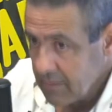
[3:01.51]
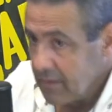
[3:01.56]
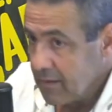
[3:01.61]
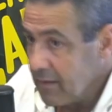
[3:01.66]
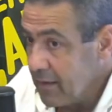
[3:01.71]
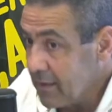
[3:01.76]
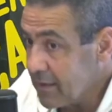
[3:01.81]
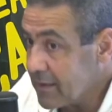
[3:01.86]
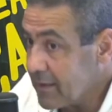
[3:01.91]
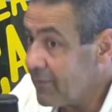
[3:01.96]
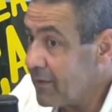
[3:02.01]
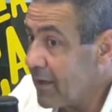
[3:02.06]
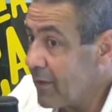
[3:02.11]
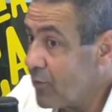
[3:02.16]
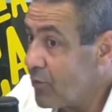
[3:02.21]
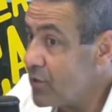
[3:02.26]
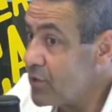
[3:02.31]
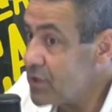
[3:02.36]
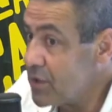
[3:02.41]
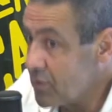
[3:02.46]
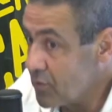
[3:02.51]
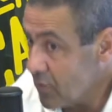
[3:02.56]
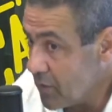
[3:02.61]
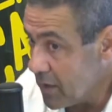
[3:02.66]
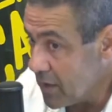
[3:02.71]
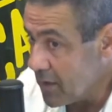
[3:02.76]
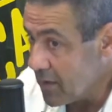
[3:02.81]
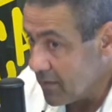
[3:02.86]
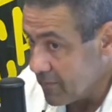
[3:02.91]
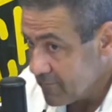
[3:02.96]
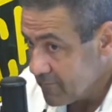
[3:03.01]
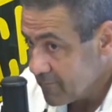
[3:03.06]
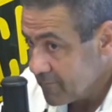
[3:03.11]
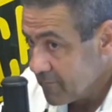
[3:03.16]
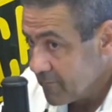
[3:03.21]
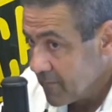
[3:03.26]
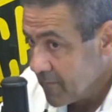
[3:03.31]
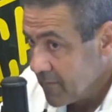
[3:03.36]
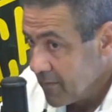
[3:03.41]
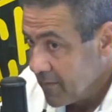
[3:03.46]
ele estava na corregedoria.
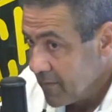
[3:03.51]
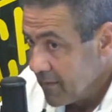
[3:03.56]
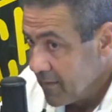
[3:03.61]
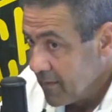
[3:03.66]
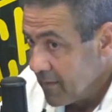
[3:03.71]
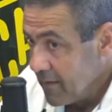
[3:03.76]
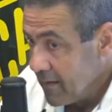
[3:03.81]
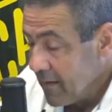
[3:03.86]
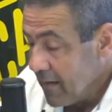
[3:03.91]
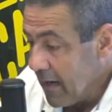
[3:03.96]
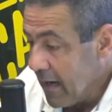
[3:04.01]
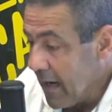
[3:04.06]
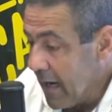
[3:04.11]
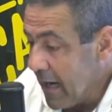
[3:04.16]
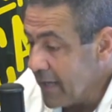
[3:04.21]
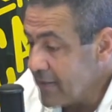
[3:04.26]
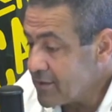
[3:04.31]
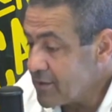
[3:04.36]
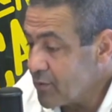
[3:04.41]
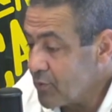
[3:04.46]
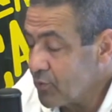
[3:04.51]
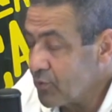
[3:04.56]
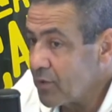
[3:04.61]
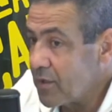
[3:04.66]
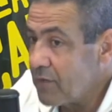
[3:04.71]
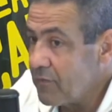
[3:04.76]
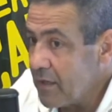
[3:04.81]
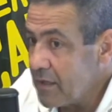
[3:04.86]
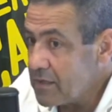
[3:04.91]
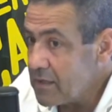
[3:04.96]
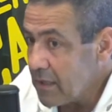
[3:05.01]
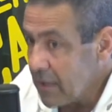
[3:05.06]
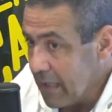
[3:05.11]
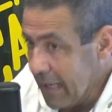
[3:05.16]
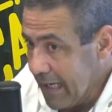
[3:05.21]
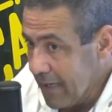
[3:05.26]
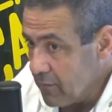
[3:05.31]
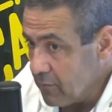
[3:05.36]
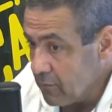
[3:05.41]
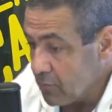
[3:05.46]
Aí, segundo que
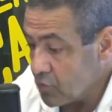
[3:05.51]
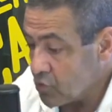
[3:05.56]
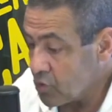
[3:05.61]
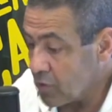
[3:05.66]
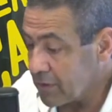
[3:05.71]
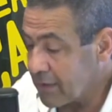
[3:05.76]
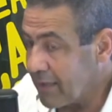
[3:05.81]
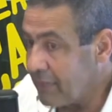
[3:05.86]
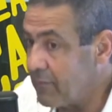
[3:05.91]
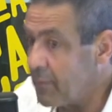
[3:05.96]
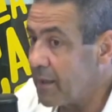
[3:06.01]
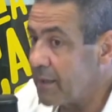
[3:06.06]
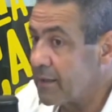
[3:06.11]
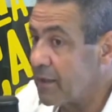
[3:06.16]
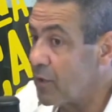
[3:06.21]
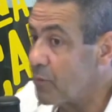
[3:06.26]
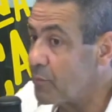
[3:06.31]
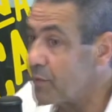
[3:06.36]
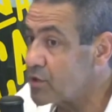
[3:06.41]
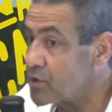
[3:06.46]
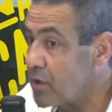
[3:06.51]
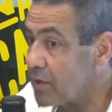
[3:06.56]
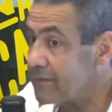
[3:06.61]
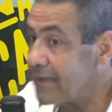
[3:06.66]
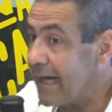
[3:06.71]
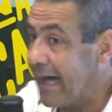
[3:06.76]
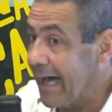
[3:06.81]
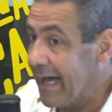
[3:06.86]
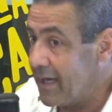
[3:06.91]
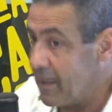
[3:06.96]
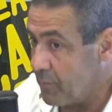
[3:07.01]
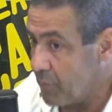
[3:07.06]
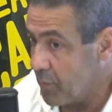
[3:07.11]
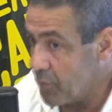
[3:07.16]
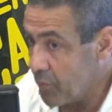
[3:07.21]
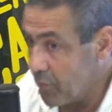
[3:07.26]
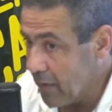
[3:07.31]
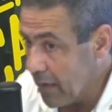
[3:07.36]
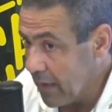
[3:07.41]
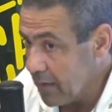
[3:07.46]
ventilaram, só estava mandando o pessoal da área para
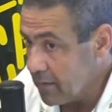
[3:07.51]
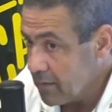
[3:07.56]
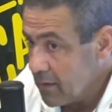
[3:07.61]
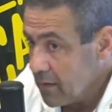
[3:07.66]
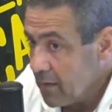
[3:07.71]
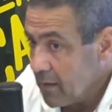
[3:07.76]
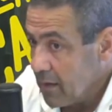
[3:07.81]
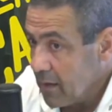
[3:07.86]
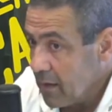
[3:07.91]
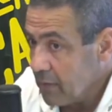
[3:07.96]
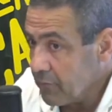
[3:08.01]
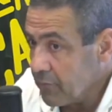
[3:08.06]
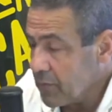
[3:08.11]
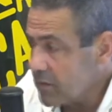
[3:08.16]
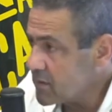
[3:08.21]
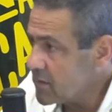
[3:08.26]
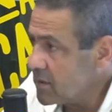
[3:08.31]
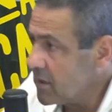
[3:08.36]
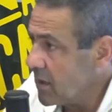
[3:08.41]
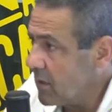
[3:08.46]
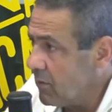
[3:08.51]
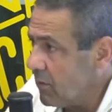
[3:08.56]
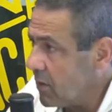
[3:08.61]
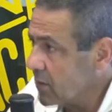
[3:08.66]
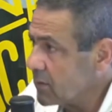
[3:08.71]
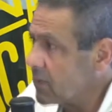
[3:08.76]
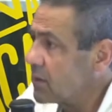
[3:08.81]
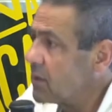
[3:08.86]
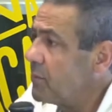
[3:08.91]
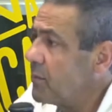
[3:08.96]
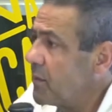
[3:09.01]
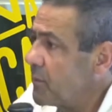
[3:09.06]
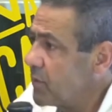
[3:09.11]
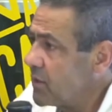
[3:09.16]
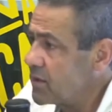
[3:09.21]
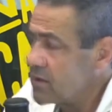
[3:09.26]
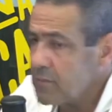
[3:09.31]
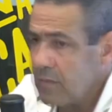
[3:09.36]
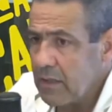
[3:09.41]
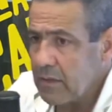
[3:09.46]
pro ar Aí ele falou assim: não, rota também é
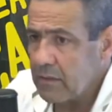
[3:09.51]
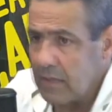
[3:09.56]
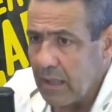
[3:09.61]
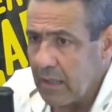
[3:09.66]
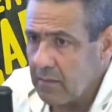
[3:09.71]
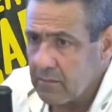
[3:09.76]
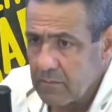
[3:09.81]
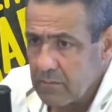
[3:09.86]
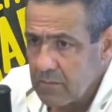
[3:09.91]
Polícia Militar.